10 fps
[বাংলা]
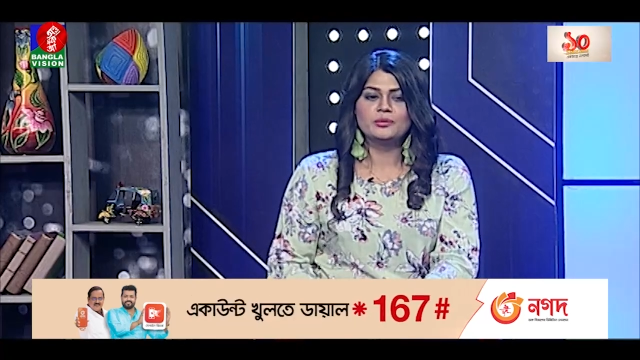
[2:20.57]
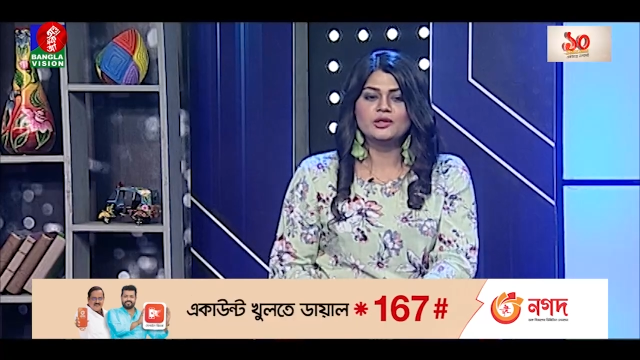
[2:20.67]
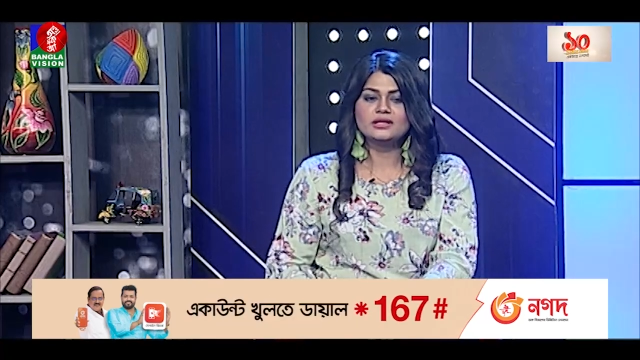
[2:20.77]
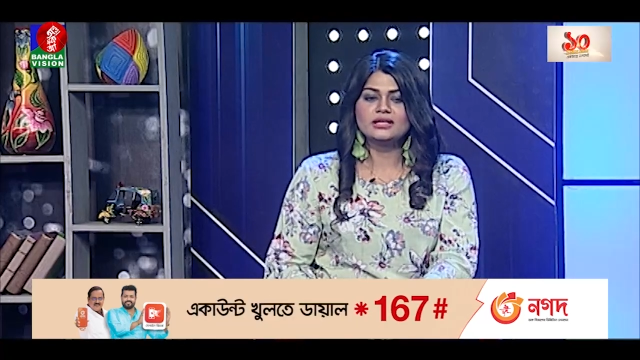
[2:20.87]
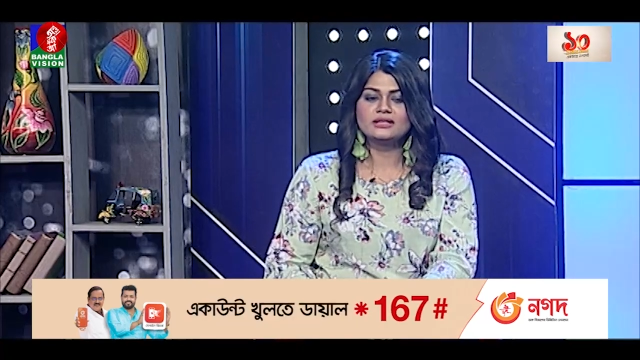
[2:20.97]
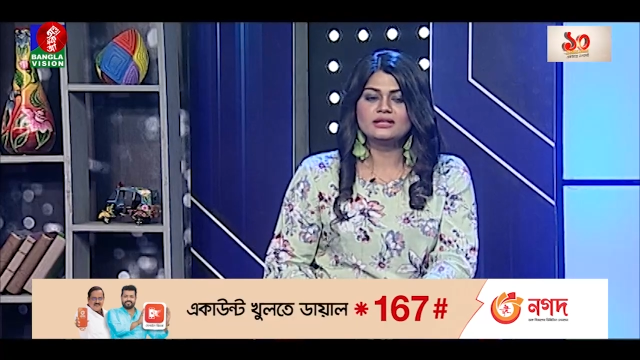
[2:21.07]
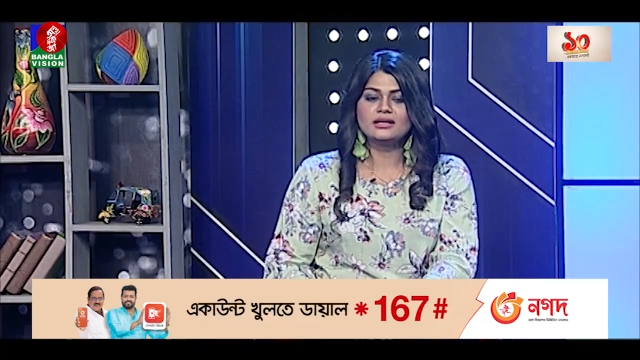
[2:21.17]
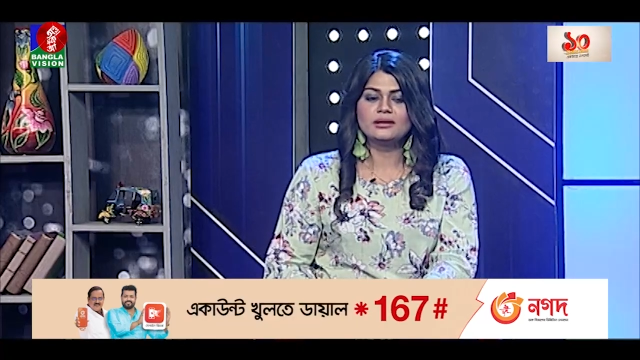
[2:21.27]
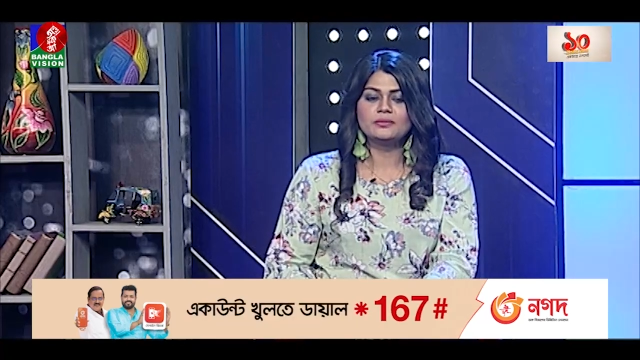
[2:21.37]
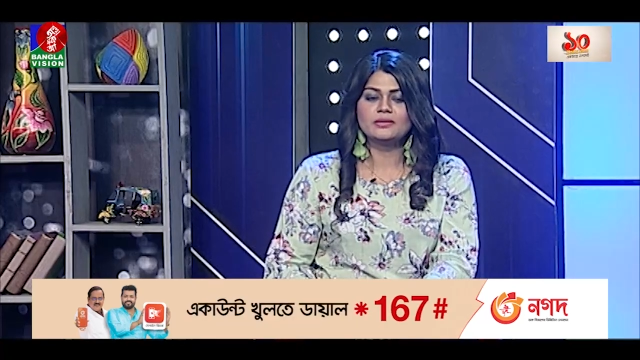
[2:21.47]
প্রত্যেকটা
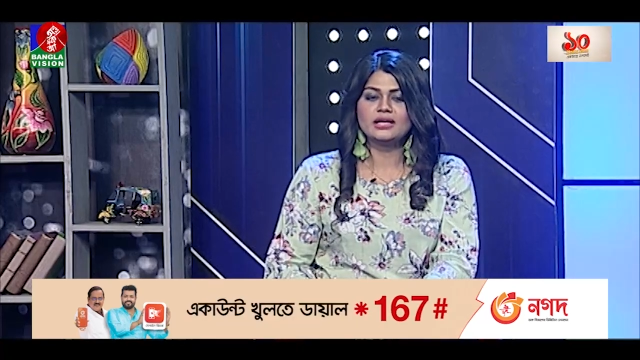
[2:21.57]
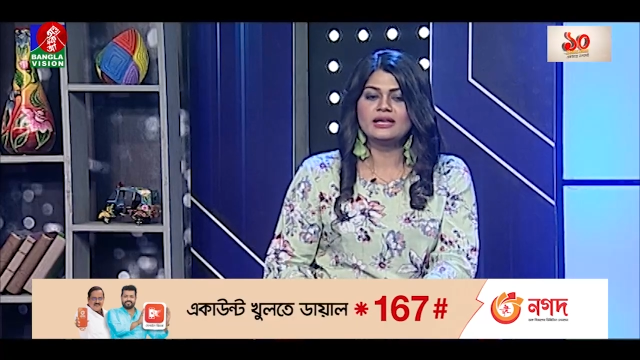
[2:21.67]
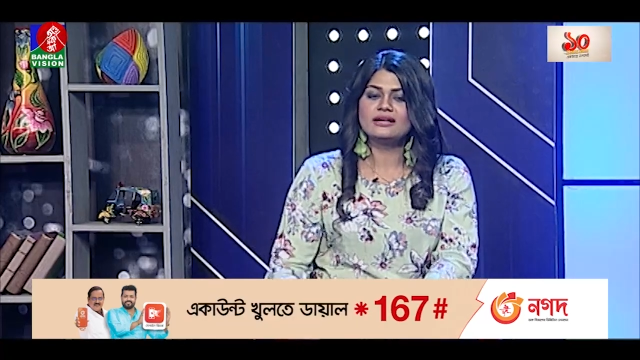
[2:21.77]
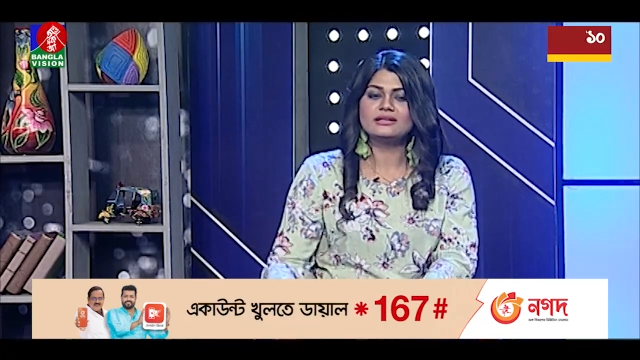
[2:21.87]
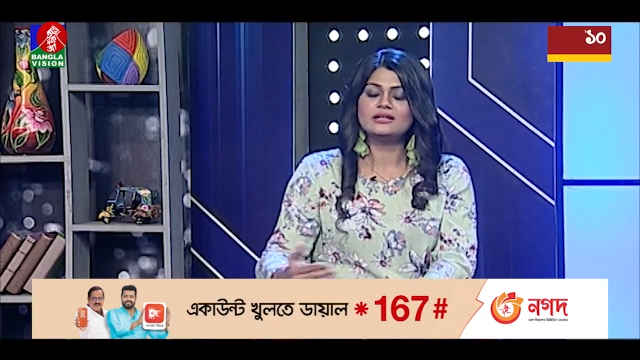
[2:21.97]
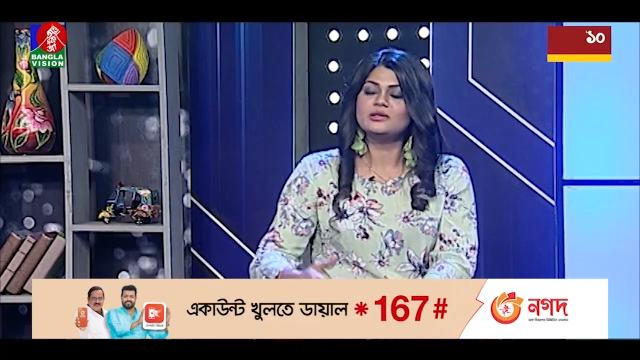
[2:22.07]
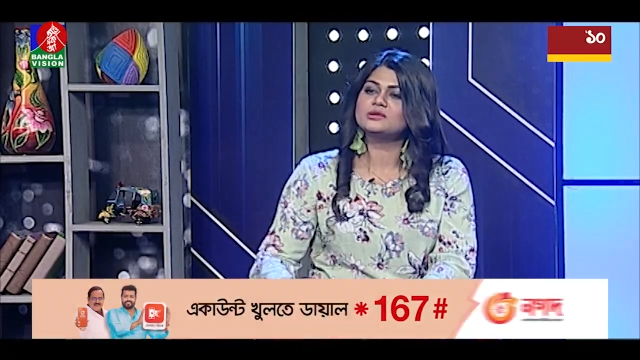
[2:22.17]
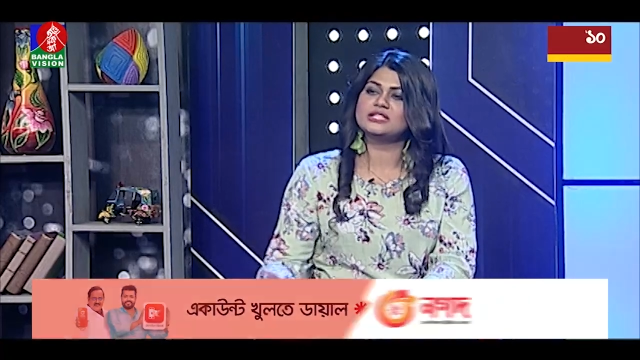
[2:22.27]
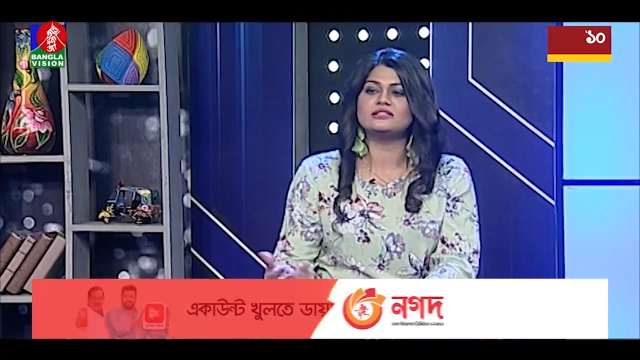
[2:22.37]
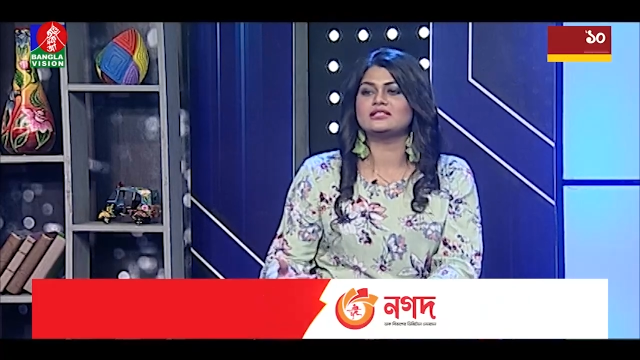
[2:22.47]
ইয়ারের
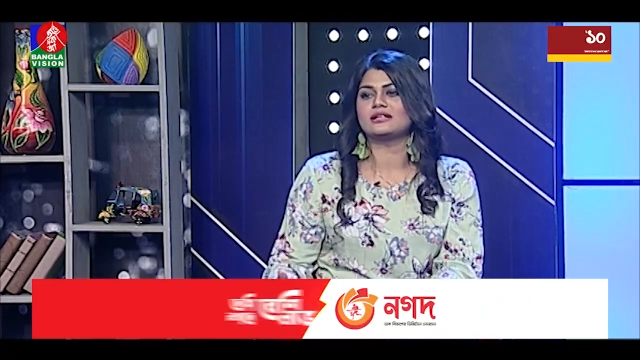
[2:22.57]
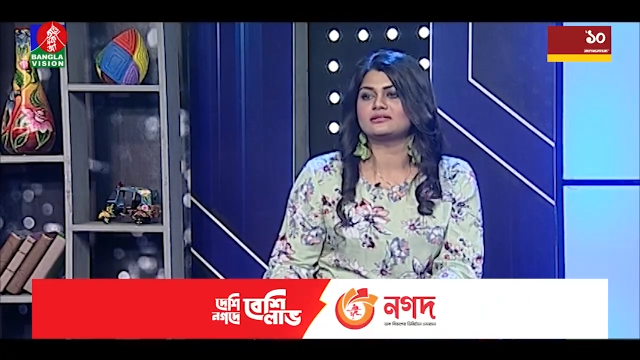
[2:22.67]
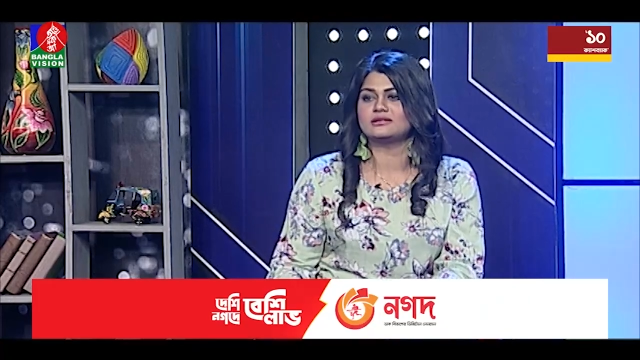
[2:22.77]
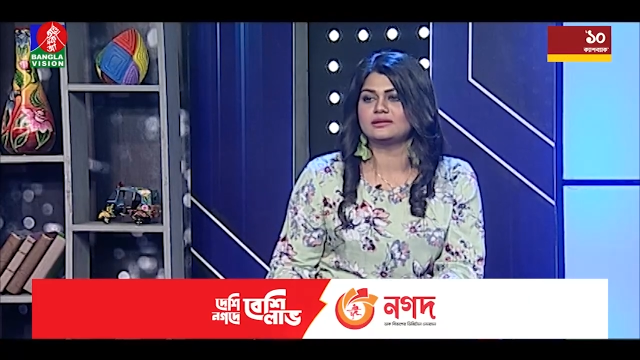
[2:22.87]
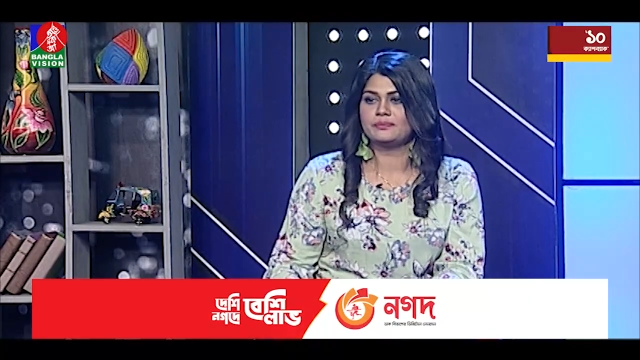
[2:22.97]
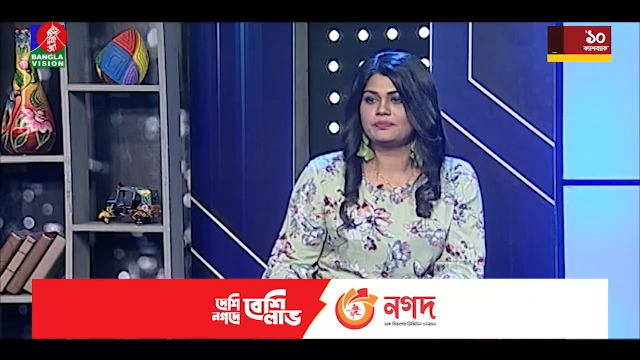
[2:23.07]
কিন্তু চেঞ্জিং আছে